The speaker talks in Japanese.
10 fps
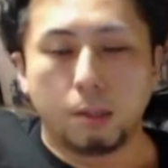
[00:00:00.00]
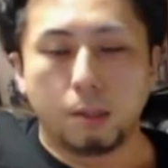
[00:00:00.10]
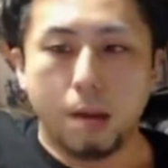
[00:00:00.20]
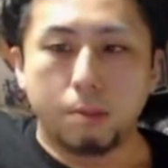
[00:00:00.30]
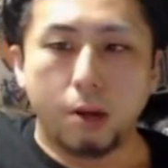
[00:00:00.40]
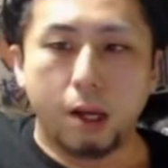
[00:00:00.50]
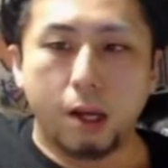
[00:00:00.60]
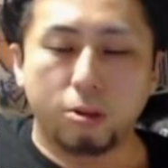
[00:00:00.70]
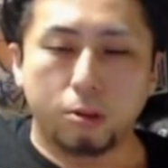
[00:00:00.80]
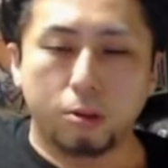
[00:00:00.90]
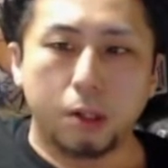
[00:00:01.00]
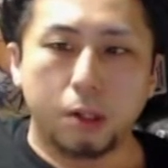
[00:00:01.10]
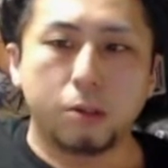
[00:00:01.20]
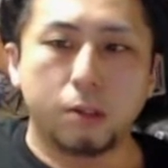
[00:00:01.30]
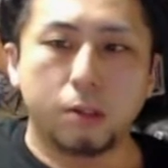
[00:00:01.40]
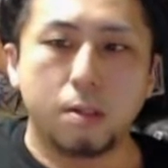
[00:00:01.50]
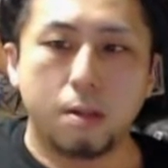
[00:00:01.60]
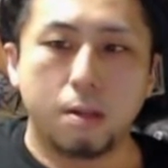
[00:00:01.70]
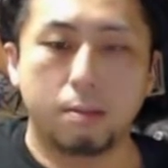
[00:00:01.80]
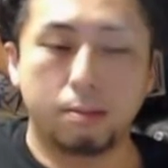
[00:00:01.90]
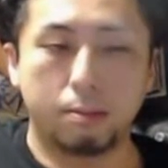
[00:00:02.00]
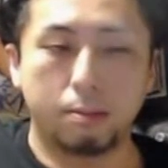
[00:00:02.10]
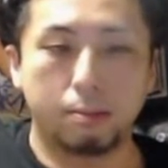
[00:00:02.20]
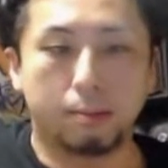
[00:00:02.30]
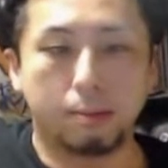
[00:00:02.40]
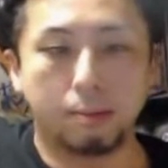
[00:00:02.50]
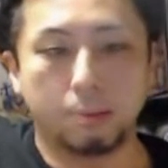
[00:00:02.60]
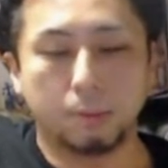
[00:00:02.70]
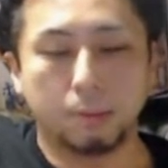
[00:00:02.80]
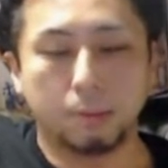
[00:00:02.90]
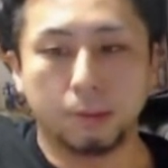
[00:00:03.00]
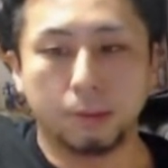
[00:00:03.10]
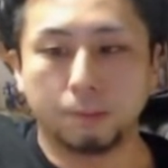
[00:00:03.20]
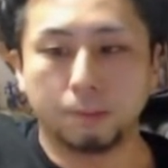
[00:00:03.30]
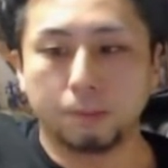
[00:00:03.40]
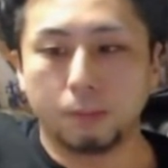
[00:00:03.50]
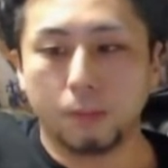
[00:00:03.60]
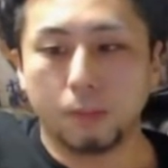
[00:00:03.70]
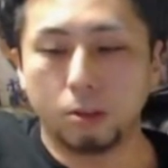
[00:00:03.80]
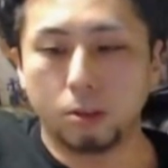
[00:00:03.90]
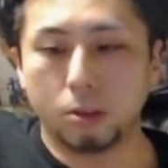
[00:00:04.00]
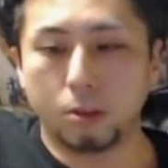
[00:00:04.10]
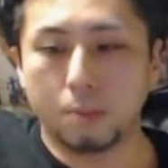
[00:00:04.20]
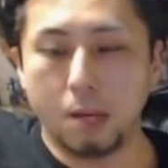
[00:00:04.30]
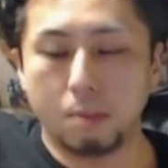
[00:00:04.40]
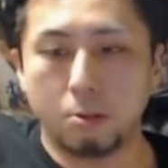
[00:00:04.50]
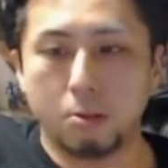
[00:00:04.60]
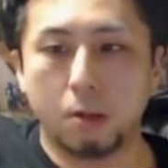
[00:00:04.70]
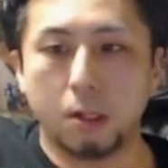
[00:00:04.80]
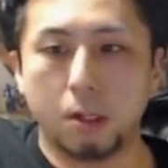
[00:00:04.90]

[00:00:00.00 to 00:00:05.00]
バイブレーションとか言うじゃん。グッドバイブス